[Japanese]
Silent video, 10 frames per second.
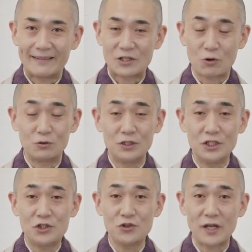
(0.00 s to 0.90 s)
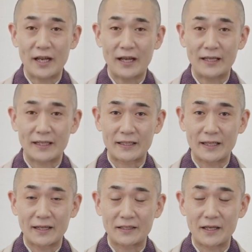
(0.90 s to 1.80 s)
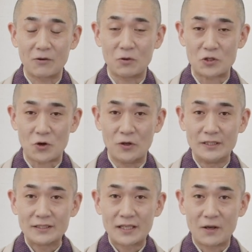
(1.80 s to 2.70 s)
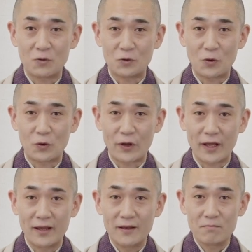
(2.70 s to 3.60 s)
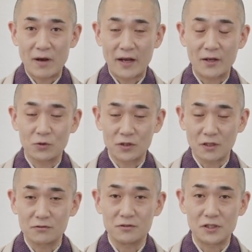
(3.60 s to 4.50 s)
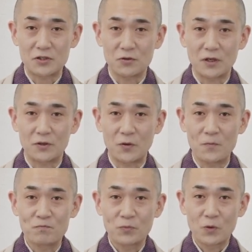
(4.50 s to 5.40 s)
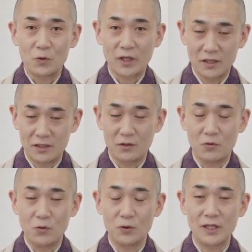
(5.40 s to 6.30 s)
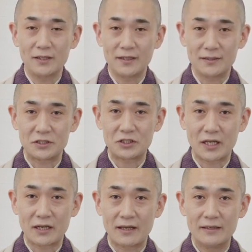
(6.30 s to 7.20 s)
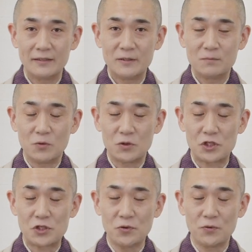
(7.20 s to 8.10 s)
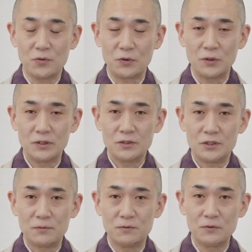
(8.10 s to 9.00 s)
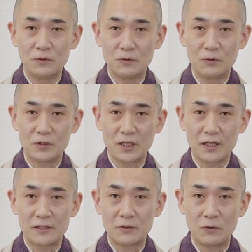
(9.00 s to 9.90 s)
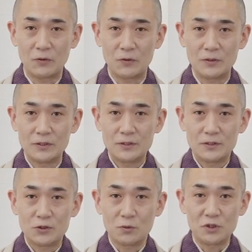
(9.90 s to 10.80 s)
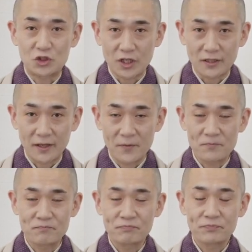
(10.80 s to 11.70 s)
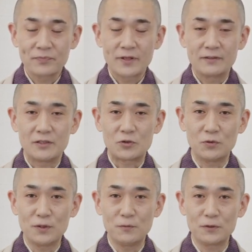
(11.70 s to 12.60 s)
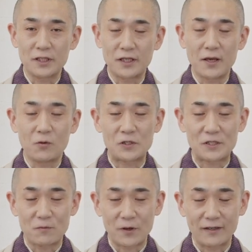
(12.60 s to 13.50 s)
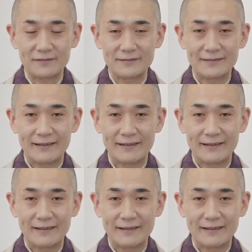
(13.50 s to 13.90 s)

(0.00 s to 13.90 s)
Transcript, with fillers: で職人衆やなんかだったら稽古場稽古どころへ、まあ、通ってくんでしょうけどご大家の大旦那ですからもう師匠を自分のお棚にこう呼びつけてでそこでもって稽古してもら